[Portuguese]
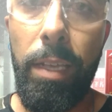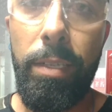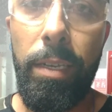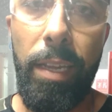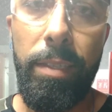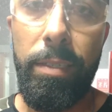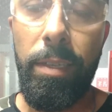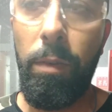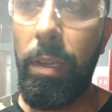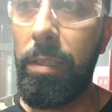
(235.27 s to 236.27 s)
essa
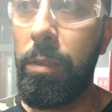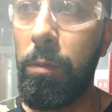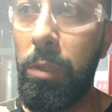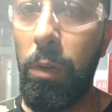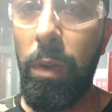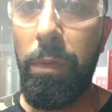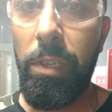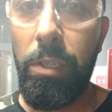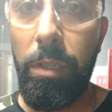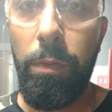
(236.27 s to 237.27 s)
tradição né, de ser um tiro
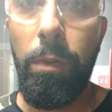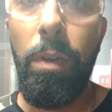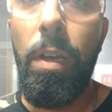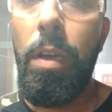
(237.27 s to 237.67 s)
efetivo,